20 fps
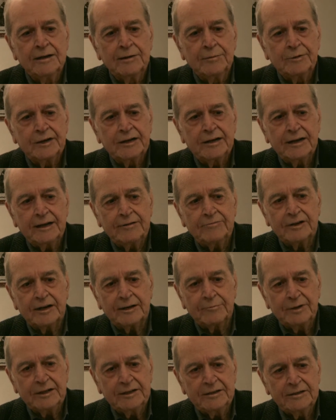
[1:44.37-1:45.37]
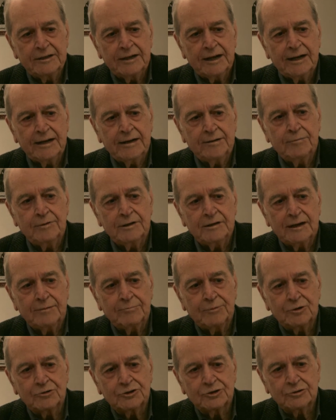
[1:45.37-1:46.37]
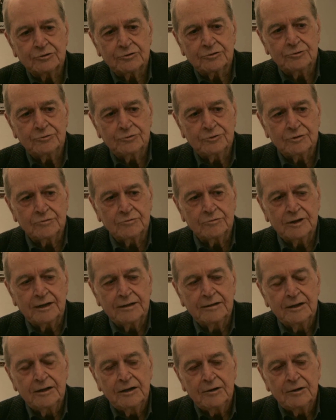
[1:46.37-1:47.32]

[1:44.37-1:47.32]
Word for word: perché veramente ha, ha mosso tutta una,